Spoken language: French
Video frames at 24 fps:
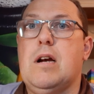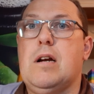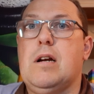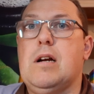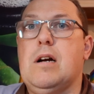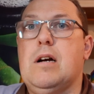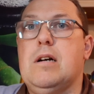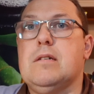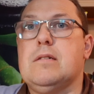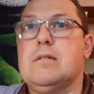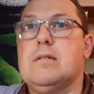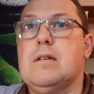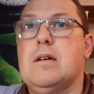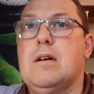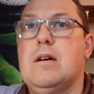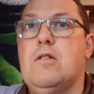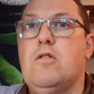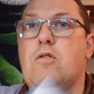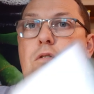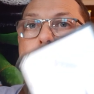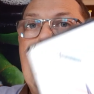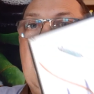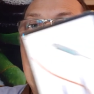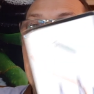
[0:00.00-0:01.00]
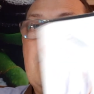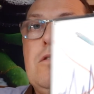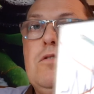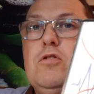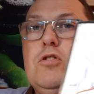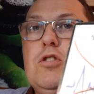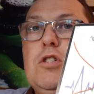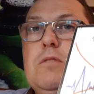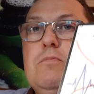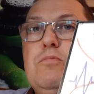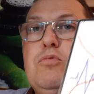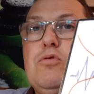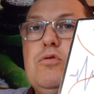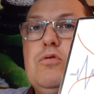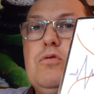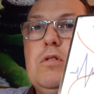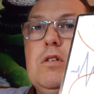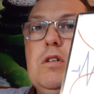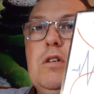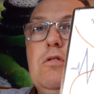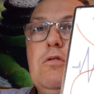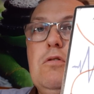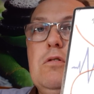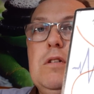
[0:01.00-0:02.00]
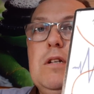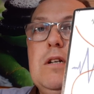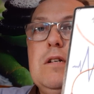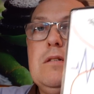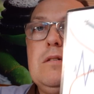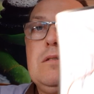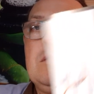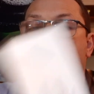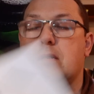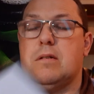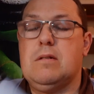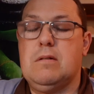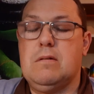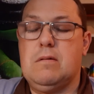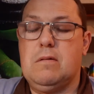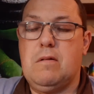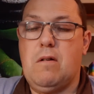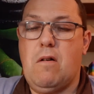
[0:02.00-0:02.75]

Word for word: grâce à l'oracle G pour ceux qui connaissent.